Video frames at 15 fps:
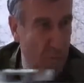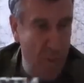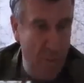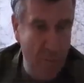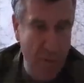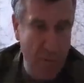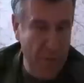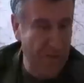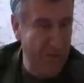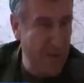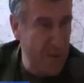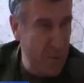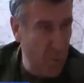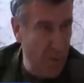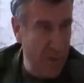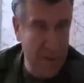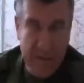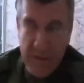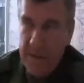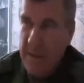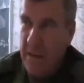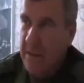БМП появились с
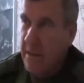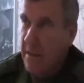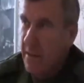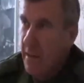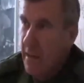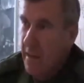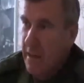украинской стороны,